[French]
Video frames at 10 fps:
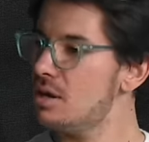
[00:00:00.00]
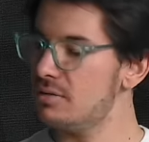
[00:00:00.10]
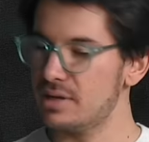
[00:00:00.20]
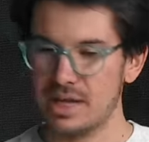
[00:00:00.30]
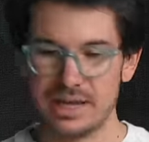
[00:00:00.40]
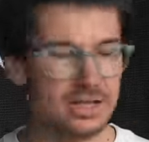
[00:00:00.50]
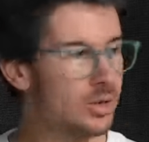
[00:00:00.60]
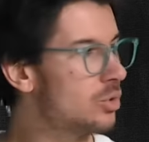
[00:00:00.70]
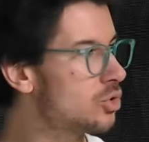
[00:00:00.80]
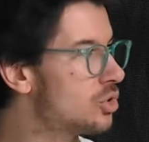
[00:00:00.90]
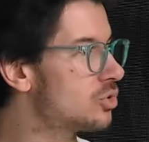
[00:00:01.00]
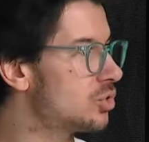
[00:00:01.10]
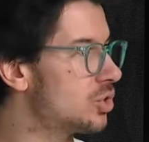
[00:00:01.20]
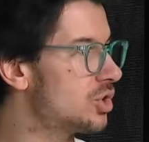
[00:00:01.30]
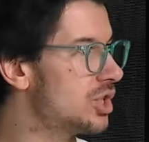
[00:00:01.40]
il y énormément de choses qui
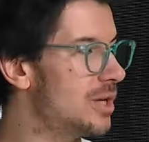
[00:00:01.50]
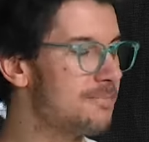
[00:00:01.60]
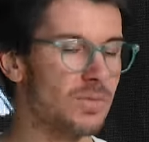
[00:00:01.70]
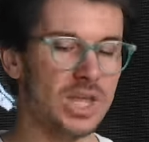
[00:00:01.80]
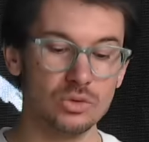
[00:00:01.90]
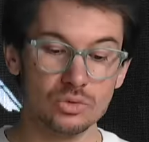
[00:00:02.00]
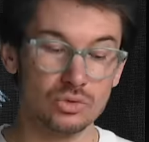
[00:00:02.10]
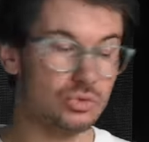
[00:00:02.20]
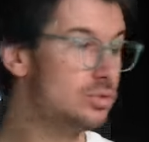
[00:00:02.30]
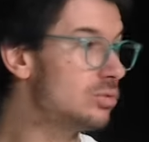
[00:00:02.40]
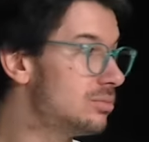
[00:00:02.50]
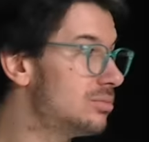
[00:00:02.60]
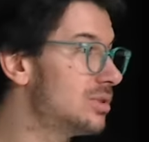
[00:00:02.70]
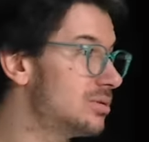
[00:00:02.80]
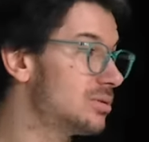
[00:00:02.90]
ont changé, et donc du coup,
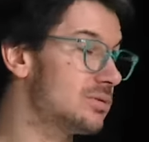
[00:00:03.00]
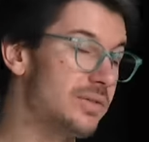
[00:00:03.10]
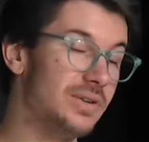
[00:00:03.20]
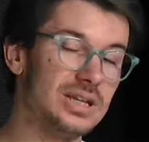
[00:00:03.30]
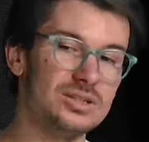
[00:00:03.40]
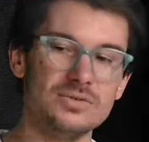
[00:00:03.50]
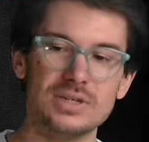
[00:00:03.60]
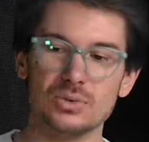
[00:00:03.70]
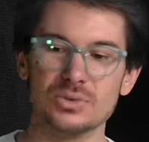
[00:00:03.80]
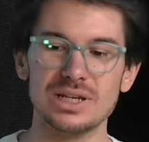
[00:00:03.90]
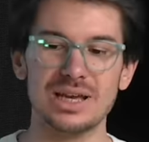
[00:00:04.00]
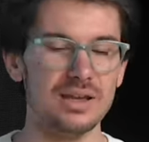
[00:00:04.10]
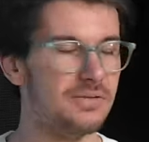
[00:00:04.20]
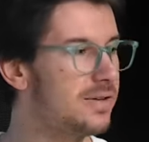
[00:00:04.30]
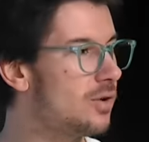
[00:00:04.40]
ce qu'on a fait, Christophe, c'est qu'on s'est
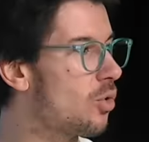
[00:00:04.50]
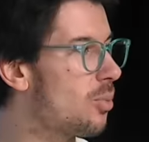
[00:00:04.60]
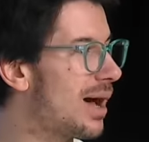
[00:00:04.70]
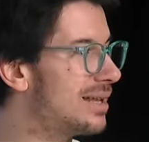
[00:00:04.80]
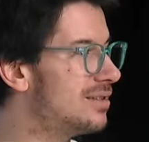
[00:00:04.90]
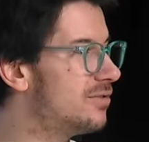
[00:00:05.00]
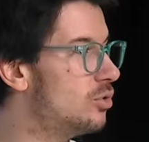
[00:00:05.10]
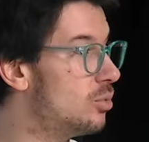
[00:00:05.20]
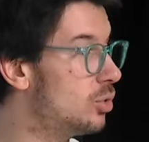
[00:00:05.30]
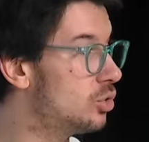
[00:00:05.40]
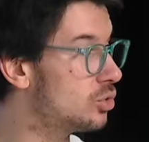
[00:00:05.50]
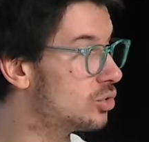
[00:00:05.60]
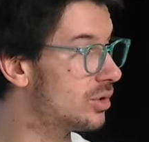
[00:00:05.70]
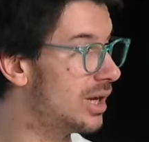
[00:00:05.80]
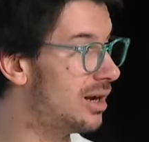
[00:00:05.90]
greffé au comparatif de Journal.